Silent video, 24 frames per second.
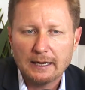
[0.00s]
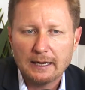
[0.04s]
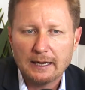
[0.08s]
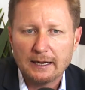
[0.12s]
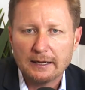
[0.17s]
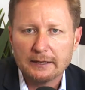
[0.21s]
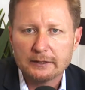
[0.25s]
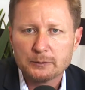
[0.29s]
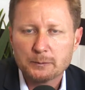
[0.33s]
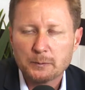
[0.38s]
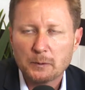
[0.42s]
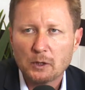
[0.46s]
a
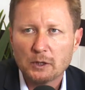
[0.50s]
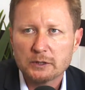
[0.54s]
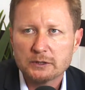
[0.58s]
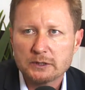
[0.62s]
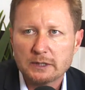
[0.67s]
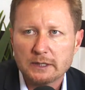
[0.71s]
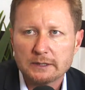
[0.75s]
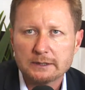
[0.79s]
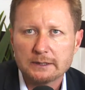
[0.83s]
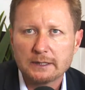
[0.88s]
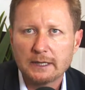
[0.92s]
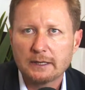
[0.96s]

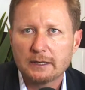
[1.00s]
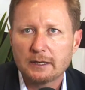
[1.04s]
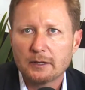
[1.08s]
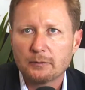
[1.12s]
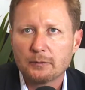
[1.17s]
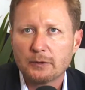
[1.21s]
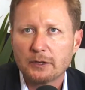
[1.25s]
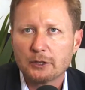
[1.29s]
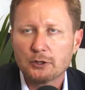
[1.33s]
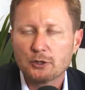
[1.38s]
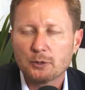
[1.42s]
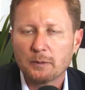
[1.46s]
resposta tem que
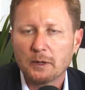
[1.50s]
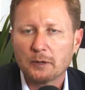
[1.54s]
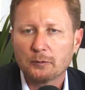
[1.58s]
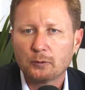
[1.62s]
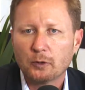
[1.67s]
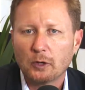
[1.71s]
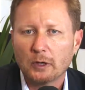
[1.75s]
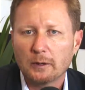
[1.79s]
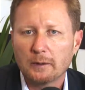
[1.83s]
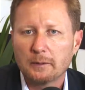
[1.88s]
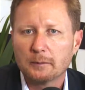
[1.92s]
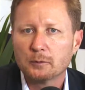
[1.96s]
vir de uma
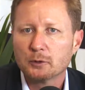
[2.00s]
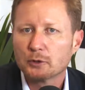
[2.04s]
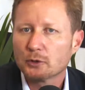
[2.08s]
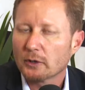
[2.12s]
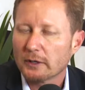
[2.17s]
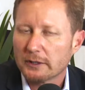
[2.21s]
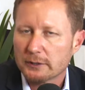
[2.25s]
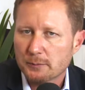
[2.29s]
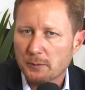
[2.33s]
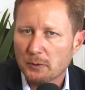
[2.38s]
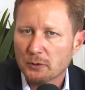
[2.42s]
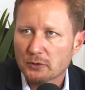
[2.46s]
forma muito
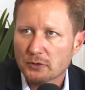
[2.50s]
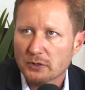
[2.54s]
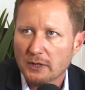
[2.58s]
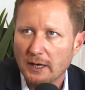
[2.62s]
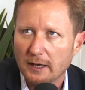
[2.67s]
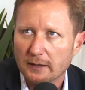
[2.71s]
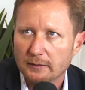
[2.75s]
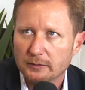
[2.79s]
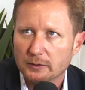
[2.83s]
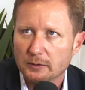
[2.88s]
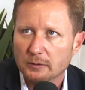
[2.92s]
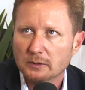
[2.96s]

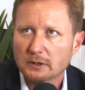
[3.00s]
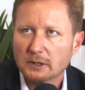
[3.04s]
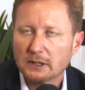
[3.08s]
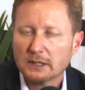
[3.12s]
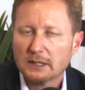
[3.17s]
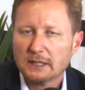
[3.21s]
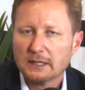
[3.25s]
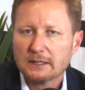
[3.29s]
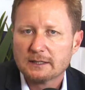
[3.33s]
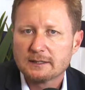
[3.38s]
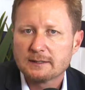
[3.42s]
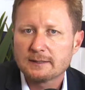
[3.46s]
responsável.
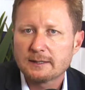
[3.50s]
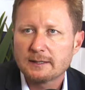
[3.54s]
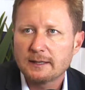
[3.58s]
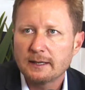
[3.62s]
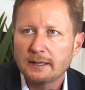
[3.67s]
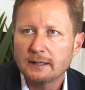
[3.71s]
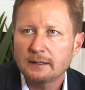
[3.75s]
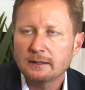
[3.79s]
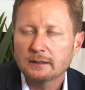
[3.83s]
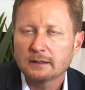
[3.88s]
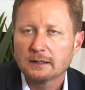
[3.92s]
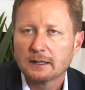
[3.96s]

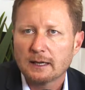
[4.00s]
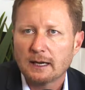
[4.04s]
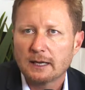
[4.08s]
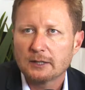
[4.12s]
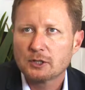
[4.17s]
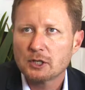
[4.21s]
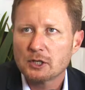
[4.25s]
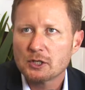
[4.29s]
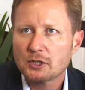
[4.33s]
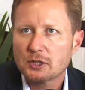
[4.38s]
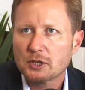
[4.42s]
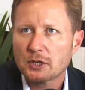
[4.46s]
Sim, a
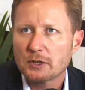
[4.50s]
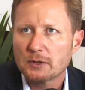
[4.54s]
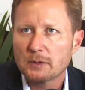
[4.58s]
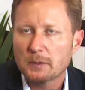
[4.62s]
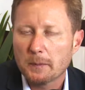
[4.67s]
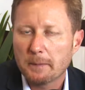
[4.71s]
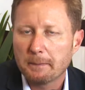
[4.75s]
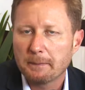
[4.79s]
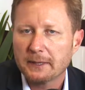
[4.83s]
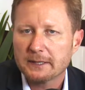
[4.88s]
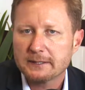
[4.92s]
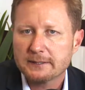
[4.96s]
gente
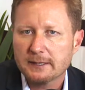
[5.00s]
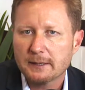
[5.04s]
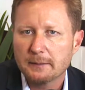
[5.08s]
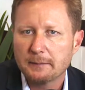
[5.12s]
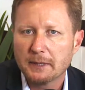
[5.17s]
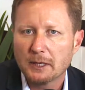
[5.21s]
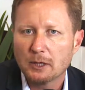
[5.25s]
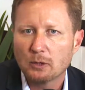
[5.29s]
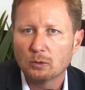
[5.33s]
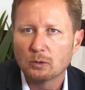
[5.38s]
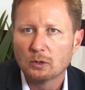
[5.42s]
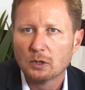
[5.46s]

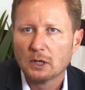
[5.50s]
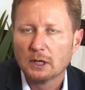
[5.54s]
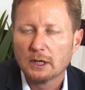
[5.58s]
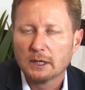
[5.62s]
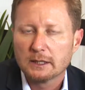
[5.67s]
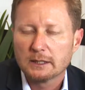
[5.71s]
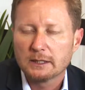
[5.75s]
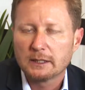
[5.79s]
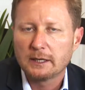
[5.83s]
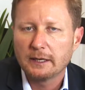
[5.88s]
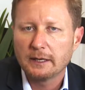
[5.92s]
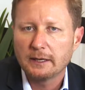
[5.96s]
percebeu
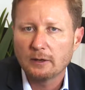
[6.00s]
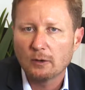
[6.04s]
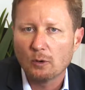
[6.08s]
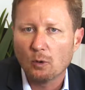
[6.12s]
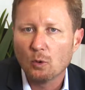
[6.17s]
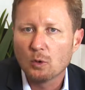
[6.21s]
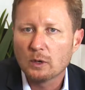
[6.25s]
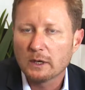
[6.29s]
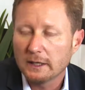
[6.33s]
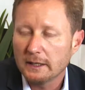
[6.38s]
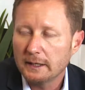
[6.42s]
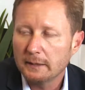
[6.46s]
que
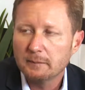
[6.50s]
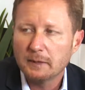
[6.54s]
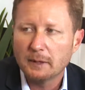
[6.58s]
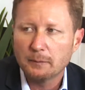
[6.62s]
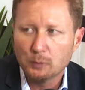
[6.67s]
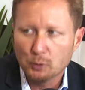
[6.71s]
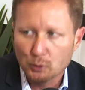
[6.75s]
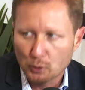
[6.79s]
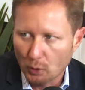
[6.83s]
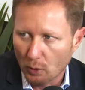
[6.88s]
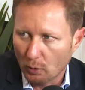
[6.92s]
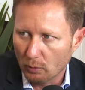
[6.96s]
o clima
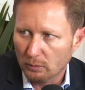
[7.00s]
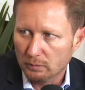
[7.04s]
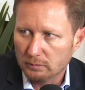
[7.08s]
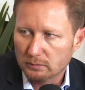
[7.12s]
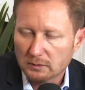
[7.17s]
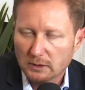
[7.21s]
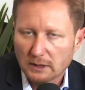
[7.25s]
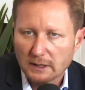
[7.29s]
mudou.